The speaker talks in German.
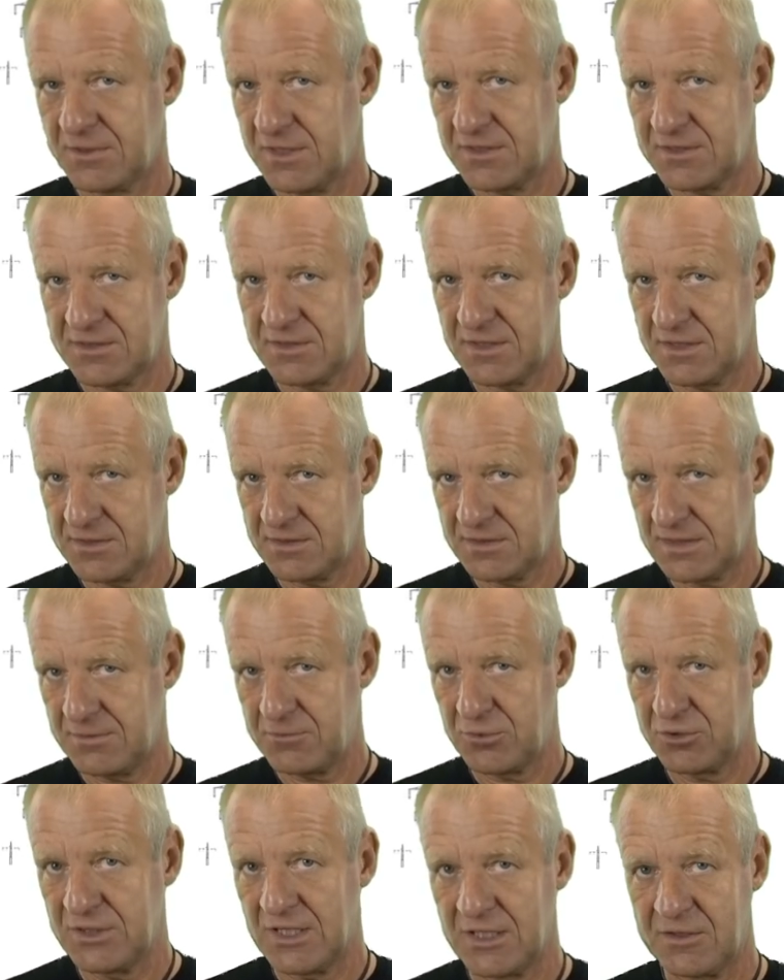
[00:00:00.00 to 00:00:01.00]
dass das
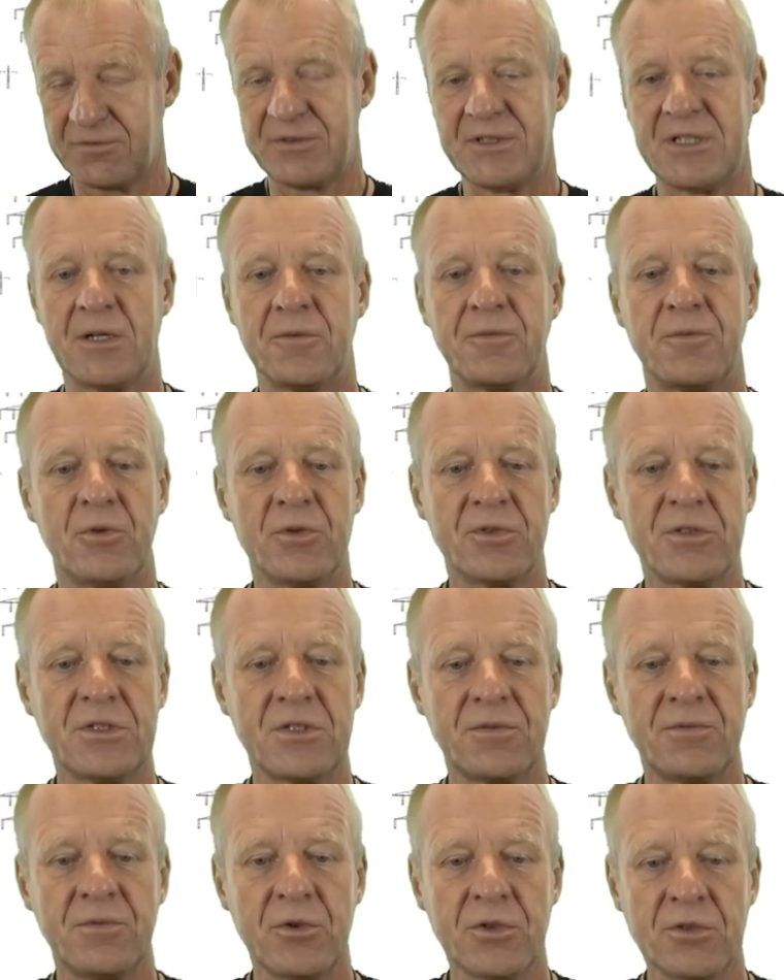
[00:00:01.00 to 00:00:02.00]
Ammoniak wieder
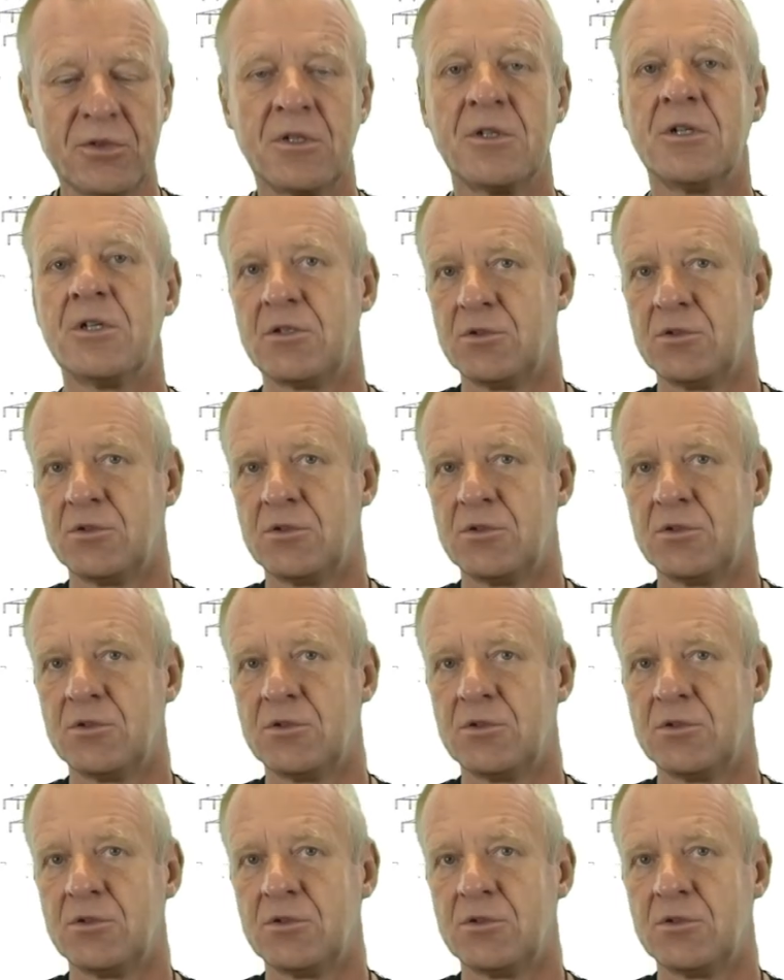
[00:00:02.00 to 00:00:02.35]
flüssig wird,